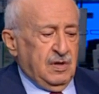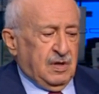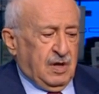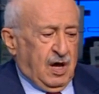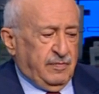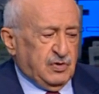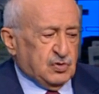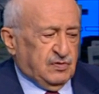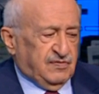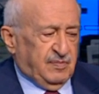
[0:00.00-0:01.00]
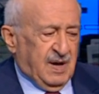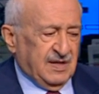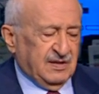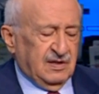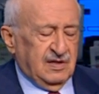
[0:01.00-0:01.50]
آه، عم نشوف
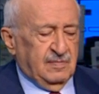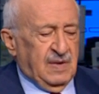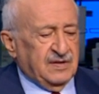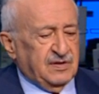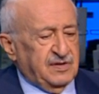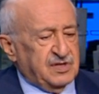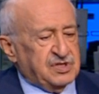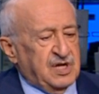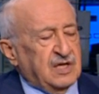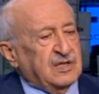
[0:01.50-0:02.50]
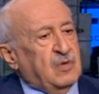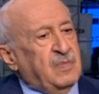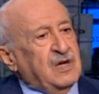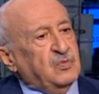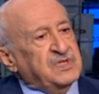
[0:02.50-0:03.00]
بعض بعض النشاط أو
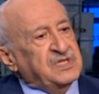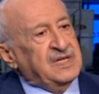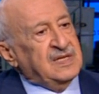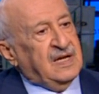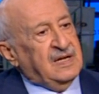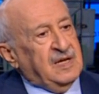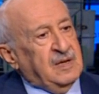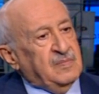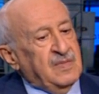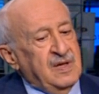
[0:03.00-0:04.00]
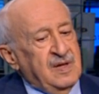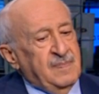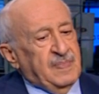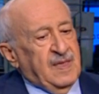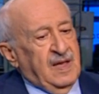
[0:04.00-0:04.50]
بعض وسائل الإعلام
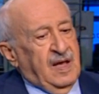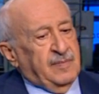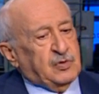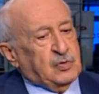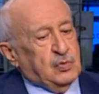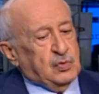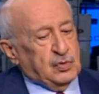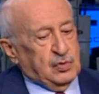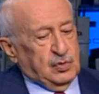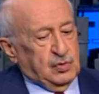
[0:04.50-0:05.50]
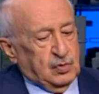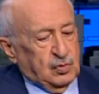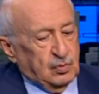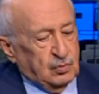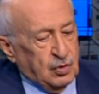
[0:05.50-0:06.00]
عم بتكون
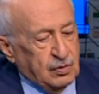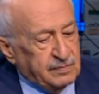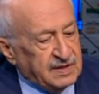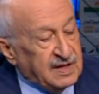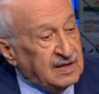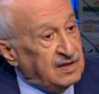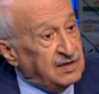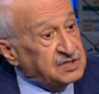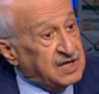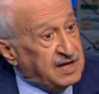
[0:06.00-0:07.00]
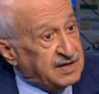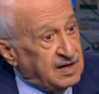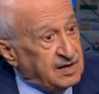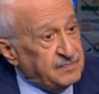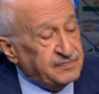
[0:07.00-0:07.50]
مهمتها
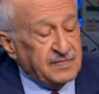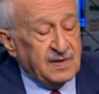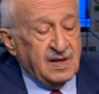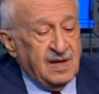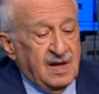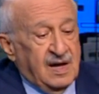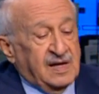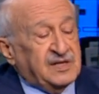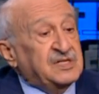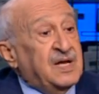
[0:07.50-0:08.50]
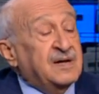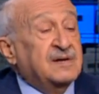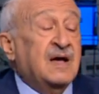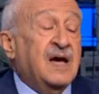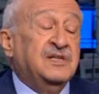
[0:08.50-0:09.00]
الإثارة استهداف
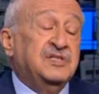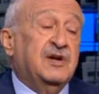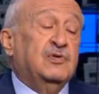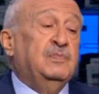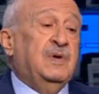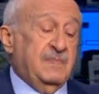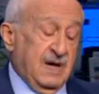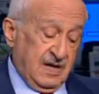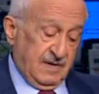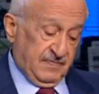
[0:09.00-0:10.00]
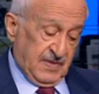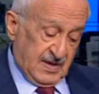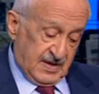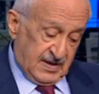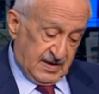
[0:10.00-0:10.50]
الأشخاص أكثر ربما نعم.
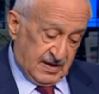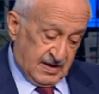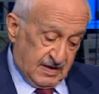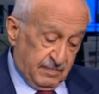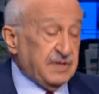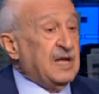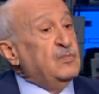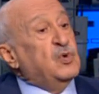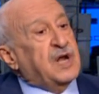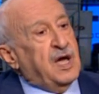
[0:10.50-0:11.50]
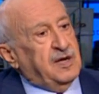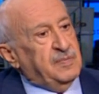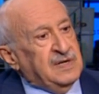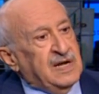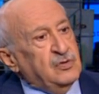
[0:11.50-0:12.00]
آه، من
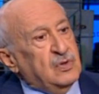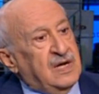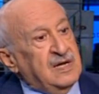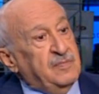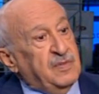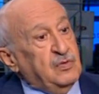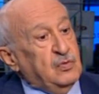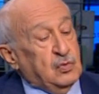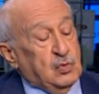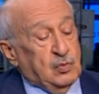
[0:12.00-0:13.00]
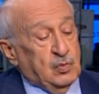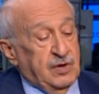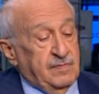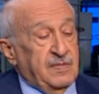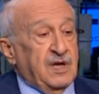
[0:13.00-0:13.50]
المراقبة لأنه الإعلام عنده
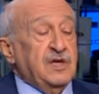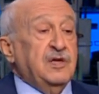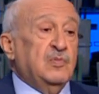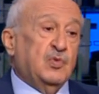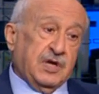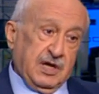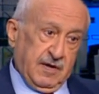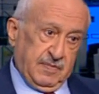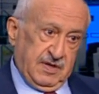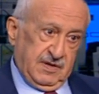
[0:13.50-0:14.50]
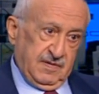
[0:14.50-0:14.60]
مهمة هي المراقبة